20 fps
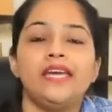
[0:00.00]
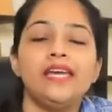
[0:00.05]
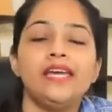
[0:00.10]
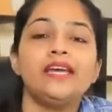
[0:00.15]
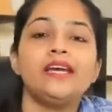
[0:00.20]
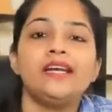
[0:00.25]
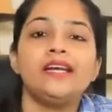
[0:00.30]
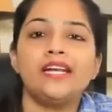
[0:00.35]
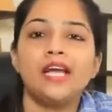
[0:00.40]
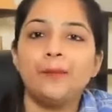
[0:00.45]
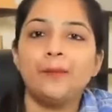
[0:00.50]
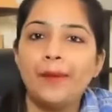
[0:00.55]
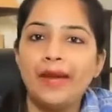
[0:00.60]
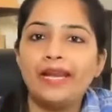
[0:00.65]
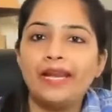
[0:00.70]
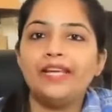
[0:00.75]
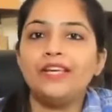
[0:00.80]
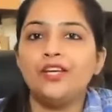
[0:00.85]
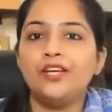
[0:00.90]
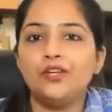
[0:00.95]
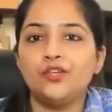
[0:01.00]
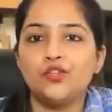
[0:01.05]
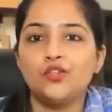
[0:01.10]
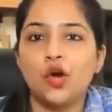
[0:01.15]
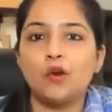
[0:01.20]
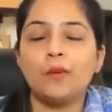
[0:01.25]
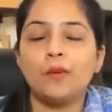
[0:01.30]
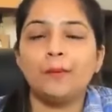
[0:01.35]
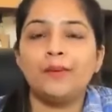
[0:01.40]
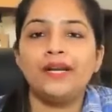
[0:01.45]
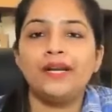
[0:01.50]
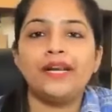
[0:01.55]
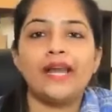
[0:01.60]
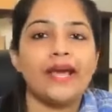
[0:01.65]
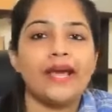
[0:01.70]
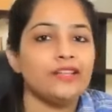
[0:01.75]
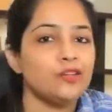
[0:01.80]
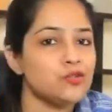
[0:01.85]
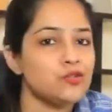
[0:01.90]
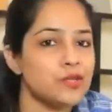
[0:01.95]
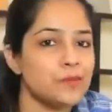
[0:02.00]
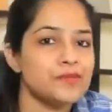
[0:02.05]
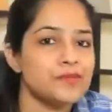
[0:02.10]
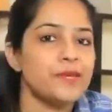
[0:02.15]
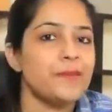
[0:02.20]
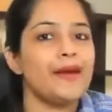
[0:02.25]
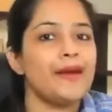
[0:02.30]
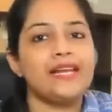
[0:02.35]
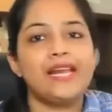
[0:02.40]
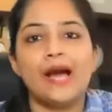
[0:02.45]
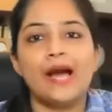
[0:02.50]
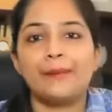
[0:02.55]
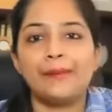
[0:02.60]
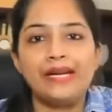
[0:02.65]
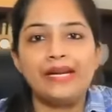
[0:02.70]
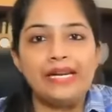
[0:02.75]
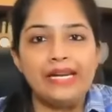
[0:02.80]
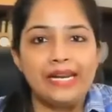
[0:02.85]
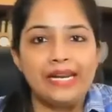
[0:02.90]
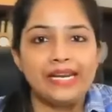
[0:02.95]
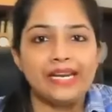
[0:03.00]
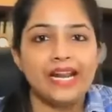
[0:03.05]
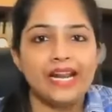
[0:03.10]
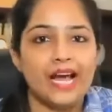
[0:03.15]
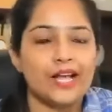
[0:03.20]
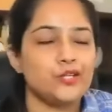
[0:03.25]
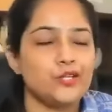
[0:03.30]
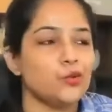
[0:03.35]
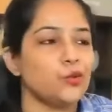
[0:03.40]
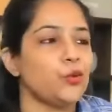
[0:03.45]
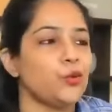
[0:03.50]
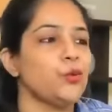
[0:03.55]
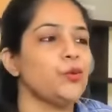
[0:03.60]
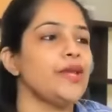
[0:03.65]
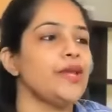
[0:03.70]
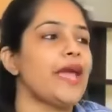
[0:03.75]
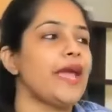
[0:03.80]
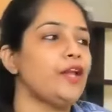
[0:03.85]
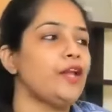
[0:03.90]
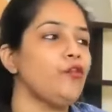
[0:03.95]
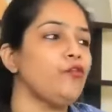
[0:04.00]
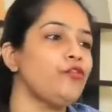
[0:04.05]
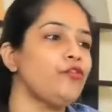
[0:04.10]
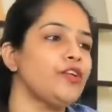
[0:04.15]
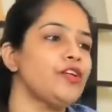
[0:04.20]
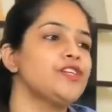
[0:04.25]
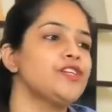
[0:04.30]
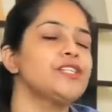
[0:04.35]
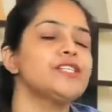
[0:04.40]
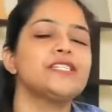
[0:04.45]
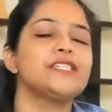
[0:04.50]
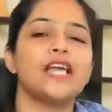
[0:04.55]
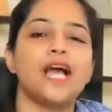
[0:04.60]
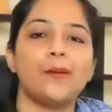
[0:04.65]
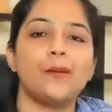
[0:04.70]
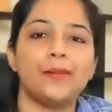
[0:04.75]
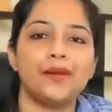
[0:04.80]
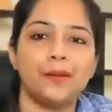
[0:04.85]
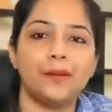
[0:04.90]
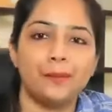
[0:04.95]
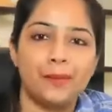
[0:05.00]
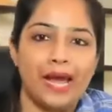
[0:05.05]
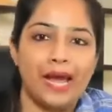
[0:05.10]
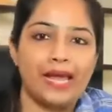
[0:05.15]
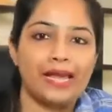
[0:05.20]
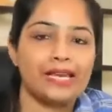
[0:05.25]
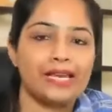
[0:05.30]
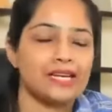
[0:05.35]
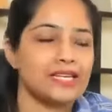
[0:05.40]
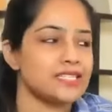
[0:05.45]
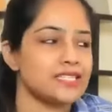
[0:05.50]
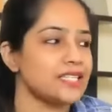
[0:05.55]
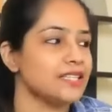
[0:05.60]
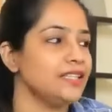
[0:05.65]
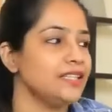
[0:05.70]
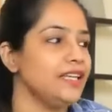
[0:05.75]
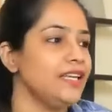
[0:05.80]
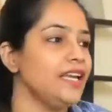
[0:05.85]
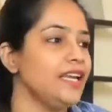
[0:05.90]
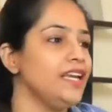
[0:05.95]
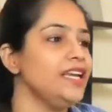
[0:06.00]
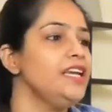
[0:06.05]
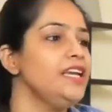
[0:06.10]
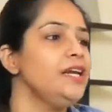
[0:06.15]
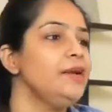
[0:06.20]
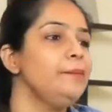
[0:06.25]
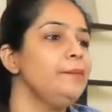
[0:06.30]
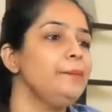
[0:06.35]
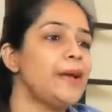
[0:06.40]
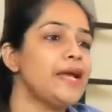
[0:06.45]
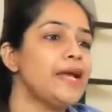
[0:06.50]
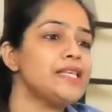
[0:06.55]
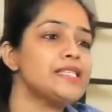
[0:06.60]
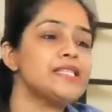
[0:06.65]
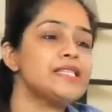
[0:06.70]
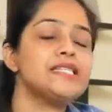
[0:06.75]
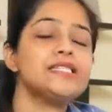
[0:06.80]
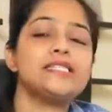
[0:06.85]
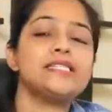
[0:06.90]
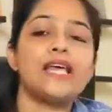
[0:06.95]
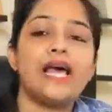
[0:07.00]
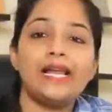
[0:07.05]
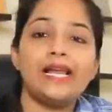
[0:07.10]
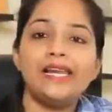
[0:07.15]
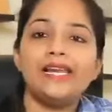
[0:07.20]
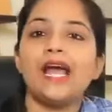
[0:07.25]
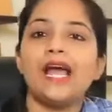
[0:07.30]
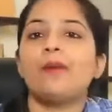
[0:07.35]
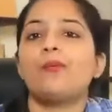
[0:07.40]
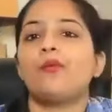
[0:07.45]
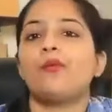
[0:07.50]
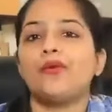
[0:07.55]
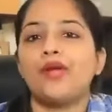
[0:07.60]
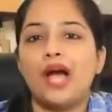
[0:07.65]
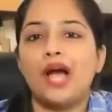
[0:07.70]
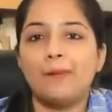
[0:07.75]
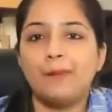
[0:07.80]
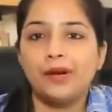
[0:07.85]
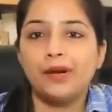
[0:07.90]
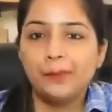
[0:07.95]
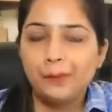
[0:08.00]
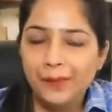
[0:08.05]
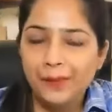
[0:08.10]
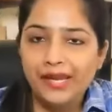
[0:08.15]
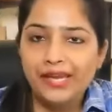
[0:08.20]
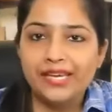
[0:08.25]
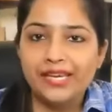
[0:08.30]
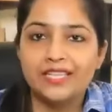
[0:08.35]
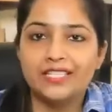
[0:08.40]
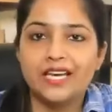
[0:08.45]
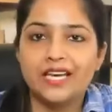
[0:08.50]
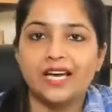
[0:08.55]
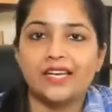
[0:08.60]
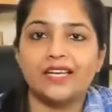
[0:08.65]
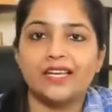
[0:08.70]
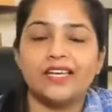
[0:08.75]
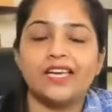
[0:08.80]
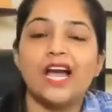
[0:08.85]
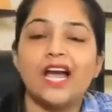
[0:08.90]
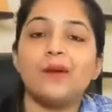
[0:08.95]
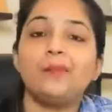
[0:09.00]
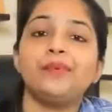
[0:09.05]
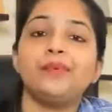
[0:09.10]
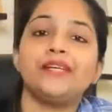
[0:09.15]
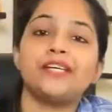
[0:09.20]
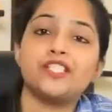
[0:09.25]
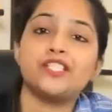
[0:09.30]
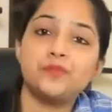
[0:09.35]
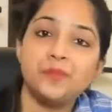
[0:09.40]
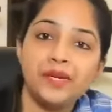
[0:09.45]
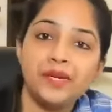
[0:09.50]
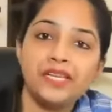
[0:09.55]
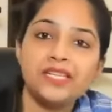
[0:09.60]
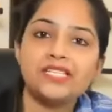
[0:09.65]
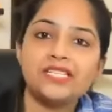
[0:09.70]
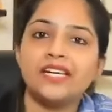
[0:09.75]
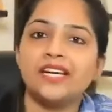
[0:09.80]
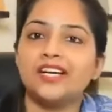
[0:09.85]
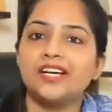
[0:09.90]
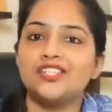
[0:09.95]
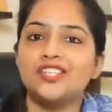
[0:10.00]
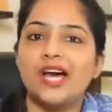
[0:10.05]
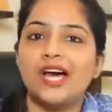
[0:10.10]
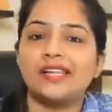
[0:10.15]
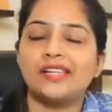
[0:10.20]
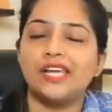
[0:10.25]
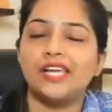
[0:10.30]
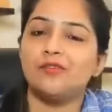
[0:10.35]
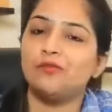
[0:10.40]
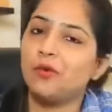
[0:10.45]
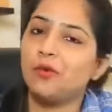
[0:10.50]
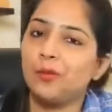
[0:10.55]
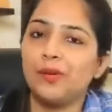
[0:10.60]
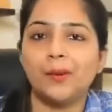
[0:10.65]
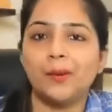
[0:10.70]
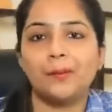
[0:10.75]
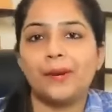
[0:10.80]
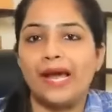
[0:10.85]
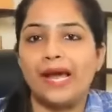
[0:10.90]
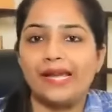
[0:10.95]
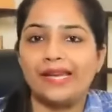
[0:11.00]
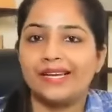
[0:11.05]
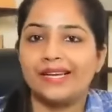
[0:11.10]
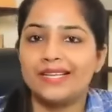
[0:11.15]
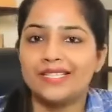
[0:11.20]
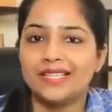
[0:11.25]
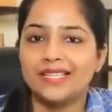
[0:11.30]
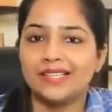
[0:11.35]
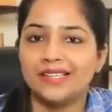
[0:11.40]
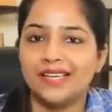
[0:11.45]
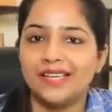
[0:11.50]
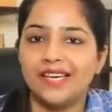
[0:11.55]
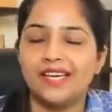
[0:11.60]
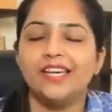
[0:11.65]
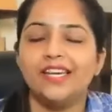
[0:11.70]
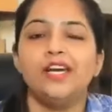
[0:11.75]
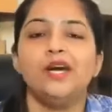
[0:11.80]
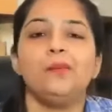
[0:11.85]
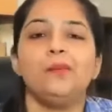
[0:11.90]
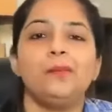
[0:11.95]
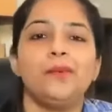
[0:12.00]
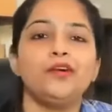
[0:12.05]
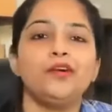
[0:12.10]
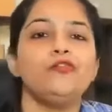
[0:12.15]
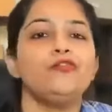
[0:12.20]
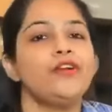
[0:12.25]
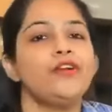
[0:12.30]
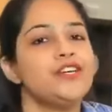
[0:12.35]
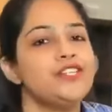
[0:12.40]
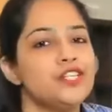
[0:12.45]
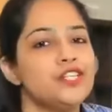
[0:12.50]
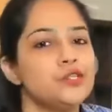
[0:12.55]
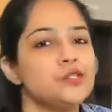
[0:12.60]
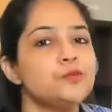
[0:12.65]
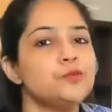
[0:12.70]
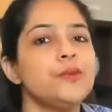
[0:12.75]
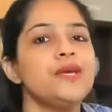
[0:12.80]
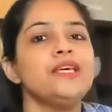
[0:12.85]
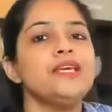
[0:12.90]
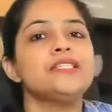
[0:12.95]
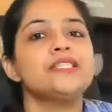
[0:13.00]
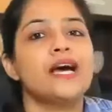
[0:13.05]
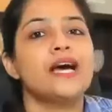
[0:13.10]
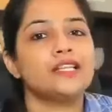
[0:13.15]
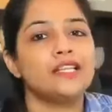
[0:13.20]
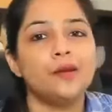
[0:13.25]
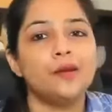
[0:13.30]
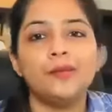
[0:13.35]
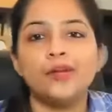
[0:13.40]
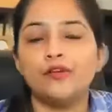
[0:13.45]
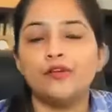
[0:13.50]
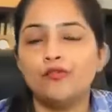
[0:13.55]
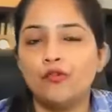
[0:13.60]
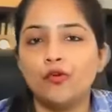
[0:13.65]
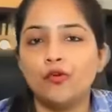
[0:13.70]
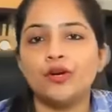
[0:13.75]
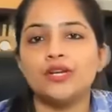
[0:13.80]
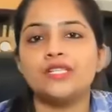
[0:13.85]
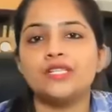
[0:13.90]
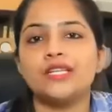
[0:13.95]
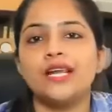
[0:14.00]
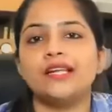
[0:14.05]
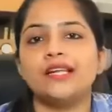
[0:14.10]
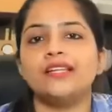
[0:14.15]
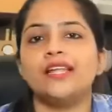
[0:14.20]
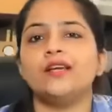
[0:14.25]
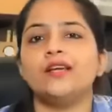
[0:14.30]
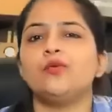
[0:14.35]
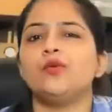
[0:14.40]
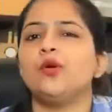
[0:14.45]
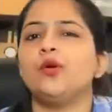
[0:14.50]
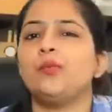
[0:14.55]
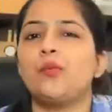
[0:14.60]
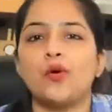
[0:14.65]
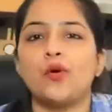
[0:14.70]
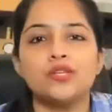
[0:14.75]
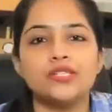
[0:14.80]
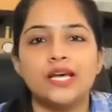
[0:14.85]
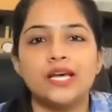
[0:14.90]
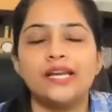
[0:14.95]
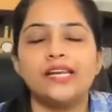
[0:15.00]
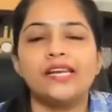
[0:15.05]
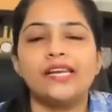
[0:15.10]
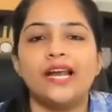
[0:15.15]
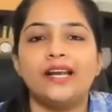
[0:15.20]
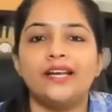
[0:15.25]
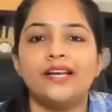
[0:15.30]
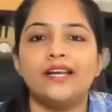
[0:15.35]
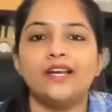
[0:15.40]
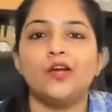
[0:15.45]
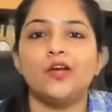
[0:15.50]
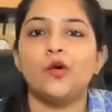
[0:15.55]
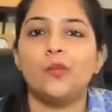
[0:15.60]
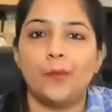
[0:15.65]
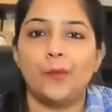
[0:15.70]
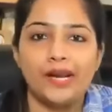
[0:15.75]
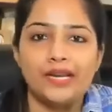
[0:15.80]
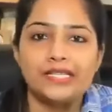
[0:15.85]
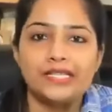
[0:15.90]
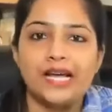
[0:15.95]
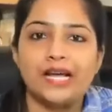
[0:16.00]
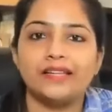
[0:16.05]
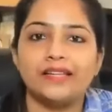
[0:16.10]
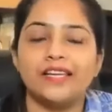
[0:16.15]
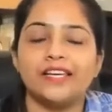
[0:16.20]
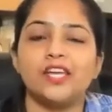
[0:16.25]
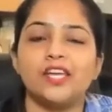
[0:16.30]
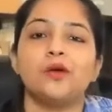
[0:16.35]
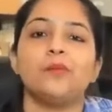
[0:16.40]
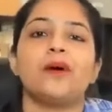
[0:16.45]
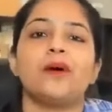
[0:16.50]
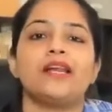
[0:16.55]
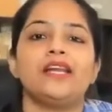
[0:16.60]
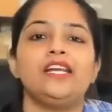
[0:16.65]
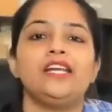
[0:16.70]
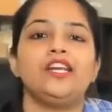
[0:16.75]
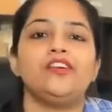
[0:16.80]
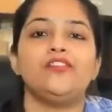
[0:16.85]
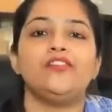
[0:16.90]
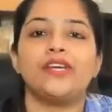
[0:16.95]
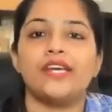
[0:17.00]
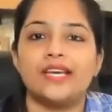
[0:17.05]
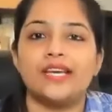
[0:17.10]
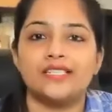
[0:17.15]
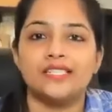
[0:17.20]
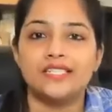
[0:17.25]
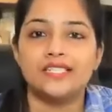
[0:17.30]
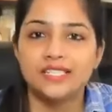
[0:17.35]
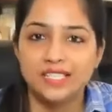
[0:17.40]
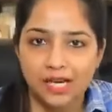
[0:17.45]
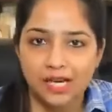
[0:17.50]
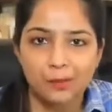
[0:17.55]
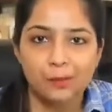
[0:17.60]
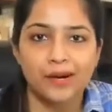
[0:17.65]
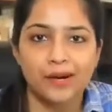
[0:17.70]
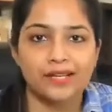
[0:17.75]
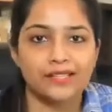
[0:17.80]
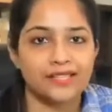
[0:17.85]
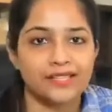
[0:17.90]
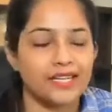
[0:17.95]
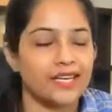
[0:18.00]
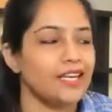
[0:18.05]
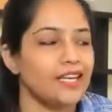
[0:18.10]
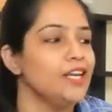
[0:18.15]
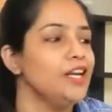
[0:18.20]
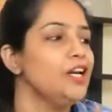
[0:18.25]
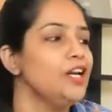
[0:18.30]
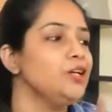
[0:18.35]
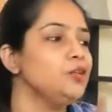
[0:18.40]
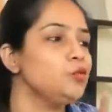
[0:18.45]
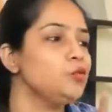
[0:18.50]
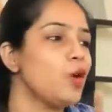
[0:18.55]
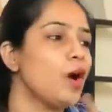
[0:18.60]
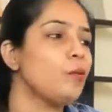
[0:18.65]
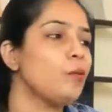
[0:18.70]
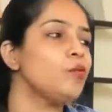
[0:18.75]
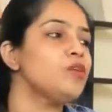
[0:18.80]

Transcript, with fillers: एक घंटा पहले ये जॉब अपडेट आया तो सबसे पहले आपके लिए लेकर आ चुकी हूँ एनी फ्रेशर्स यहाँ पर अप्लाई कर सकते हैं बेस्ट सैलरी आपको यहाँ पर पे की जा रही है यहाँ पर एक्सपीरियंस स्टूडेंट्स अगर चाहते हैं वो भी अप्लाई कर सकते हैं बट फ्रेशर्स पे ज़्यादा मेरा फोकस रहता है क्योंकि बहुत सारे कैंडिडेट के कमेंट्स आते हैं कि हमारे लिए वैकेंसीज कम आती है तो